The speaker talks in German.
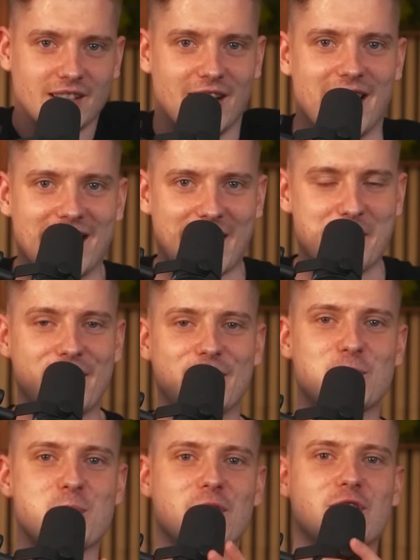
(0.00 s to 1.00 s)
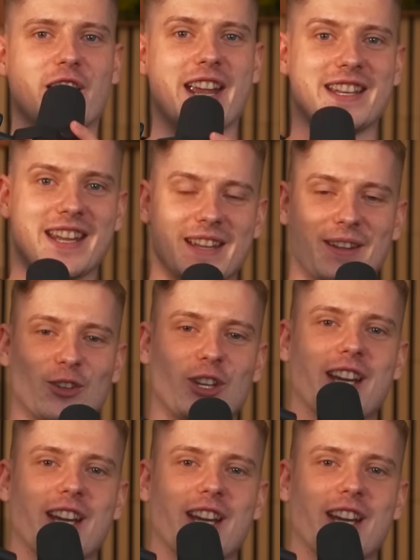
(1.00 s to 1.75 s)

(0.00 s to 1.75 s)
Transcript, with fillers: Ja, kann man jetzt überstreiten. Ne?